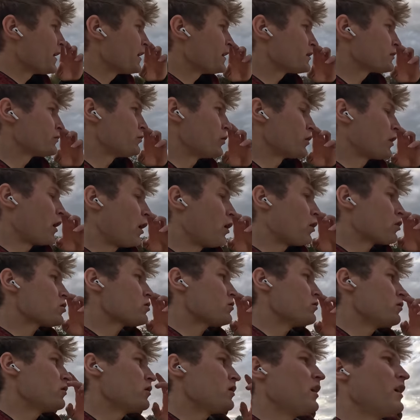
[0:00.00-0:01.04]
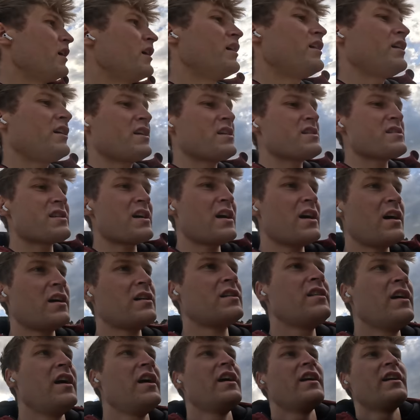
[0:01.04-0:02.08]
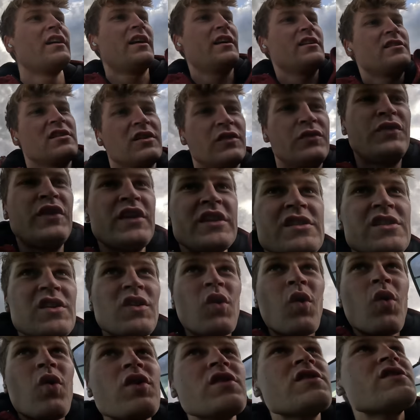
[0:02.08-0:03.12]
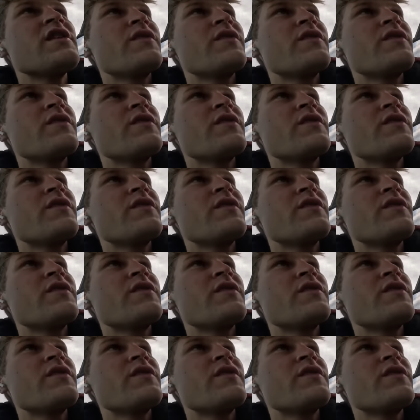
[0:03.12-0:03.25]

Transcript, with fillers: es wurde auch schon äh, gesagt, der ist doch viel zu groß